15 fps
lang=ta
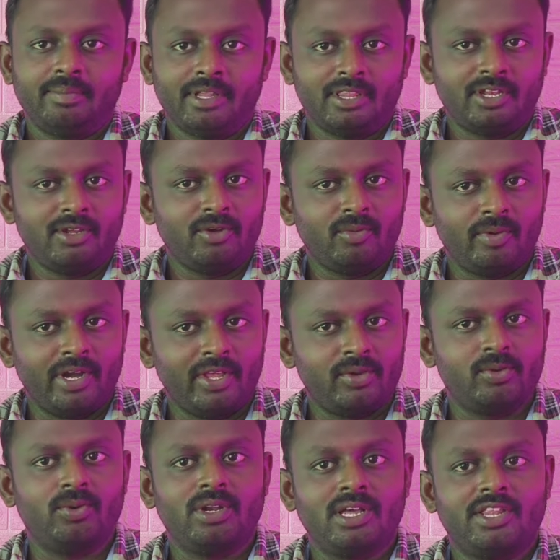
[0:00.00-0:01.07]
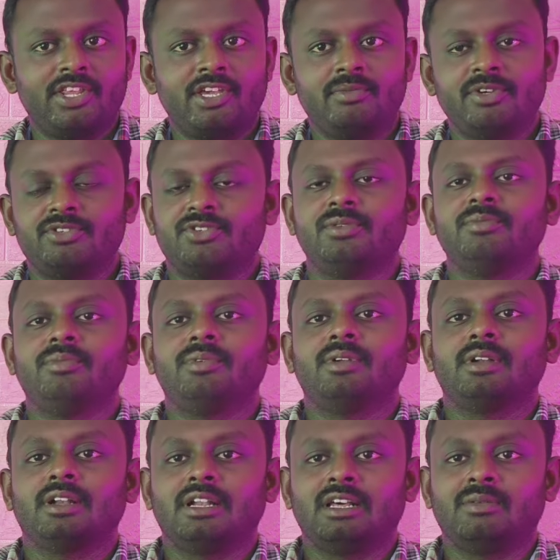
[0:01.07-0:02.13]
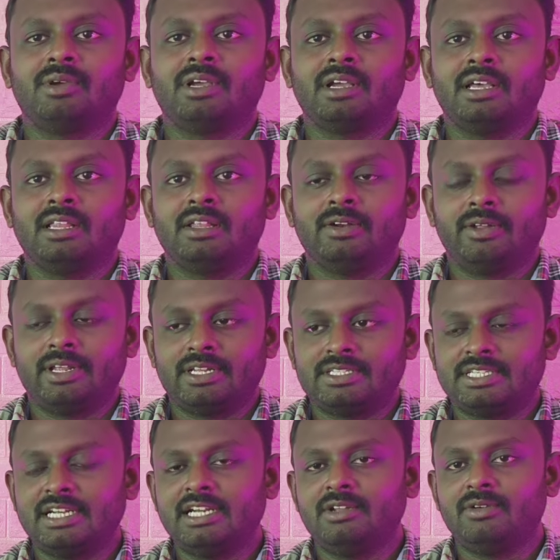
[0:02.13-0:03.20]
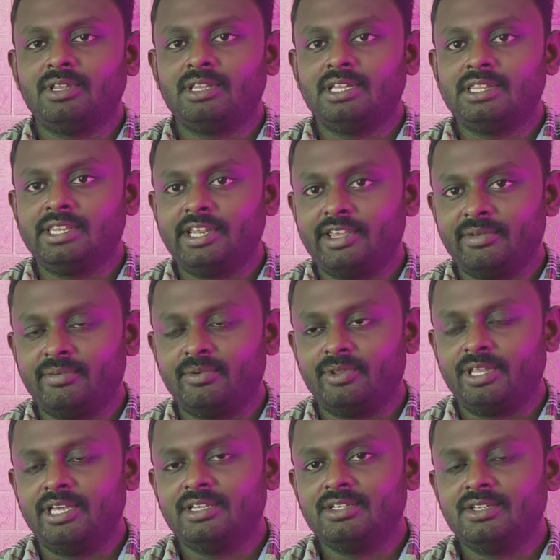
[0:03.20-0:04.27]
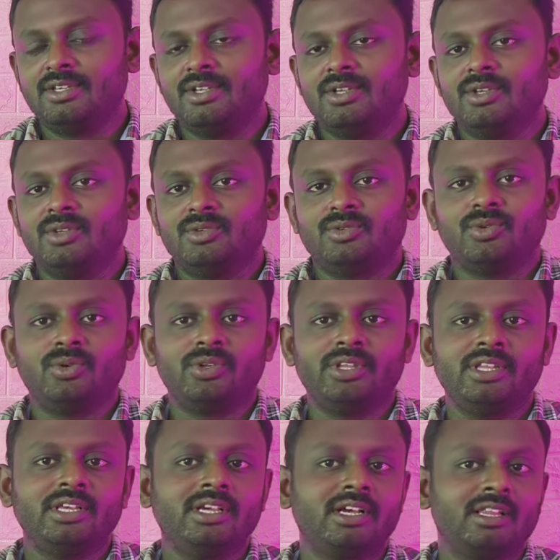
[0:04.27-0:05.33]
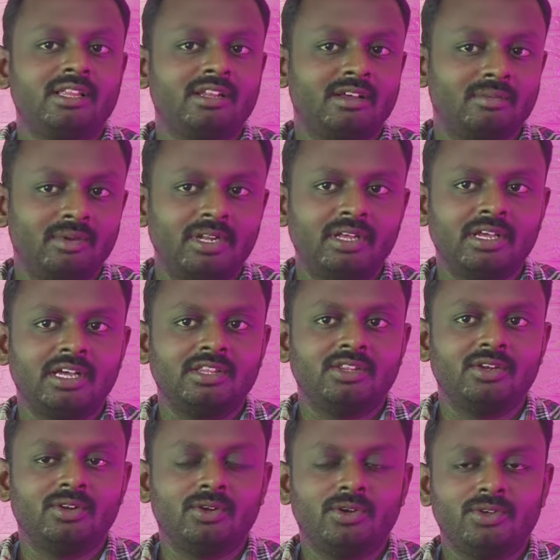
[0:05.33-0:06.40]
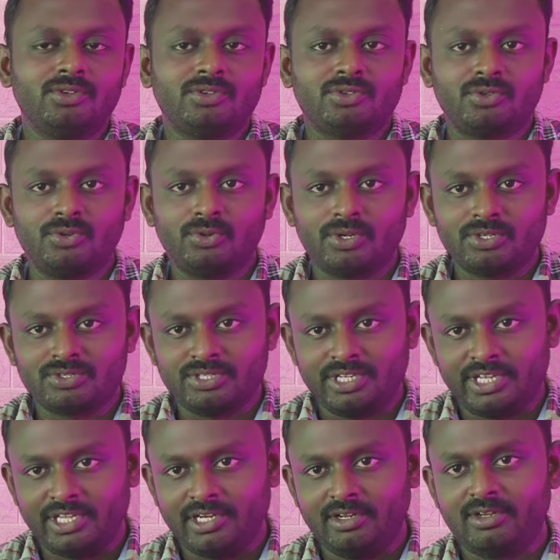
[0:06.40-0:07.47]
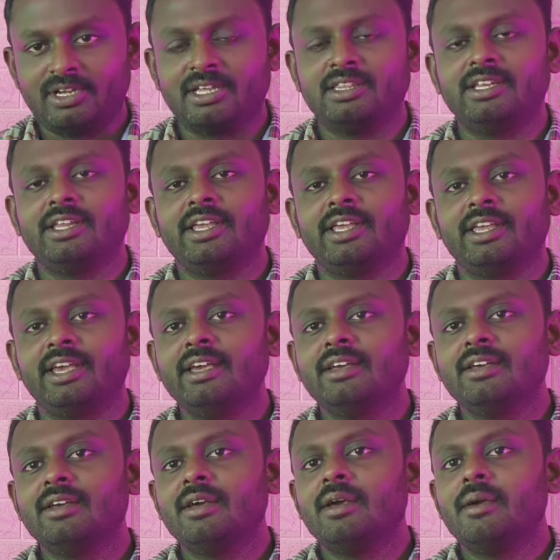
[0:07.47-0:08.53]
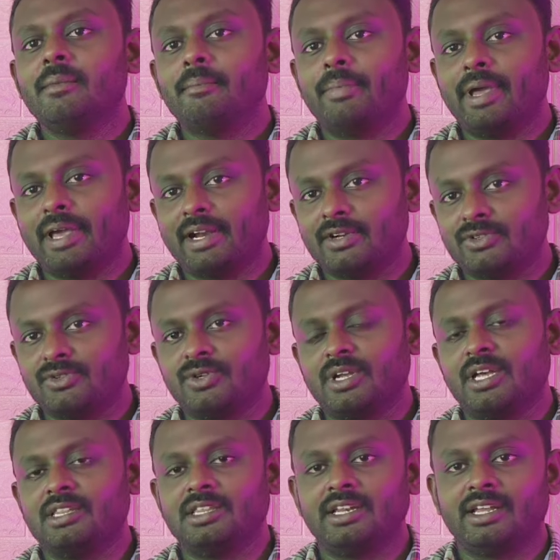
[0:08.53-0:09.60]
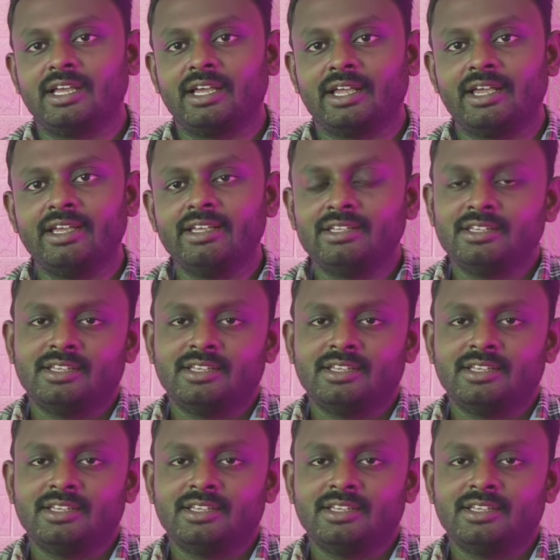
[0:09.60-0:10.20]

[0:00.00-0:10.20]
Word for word: பதினோரு மணிக்கு உள்ள அதிகபட்சம் நமக்கு அதனுடைய ரிசல்ட் வந்து தெரிய போகுது ஸோ இதுக்காக தான் நம்மளும் காத்திருக்கோம் ஸ்டூடெண்ட்ஸ் நீங்களும் காத்திருக்கீங்க பேரண்ட்ஸும் காத்திருக்காங்க